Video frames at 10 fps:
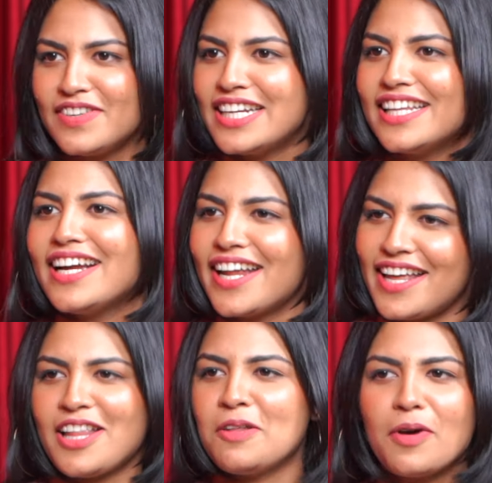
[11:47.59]
விட்டதே
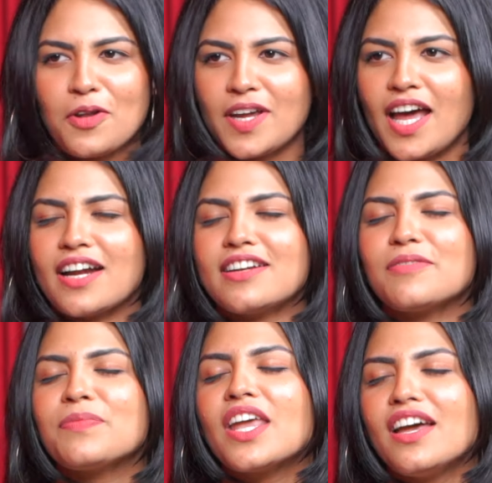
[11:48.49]
கிடையாது அந்த மாதிரி ஒரு
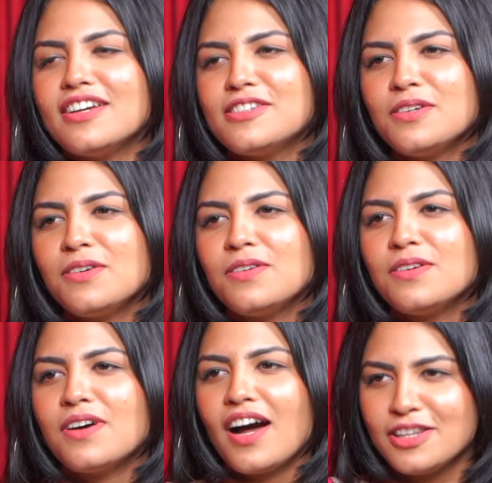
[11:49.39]
கேரக்டர் ஸோ
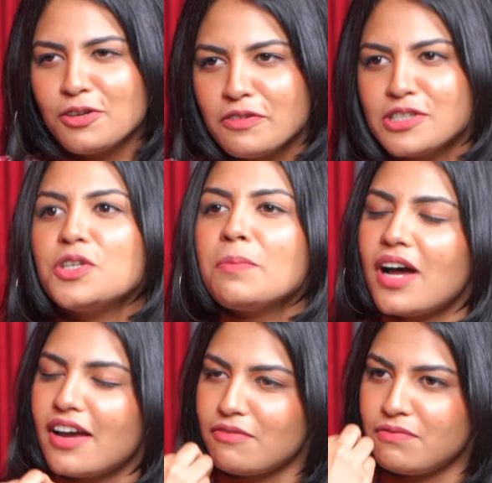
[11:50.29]
அந்த ஒரு விஷயம் நம்ம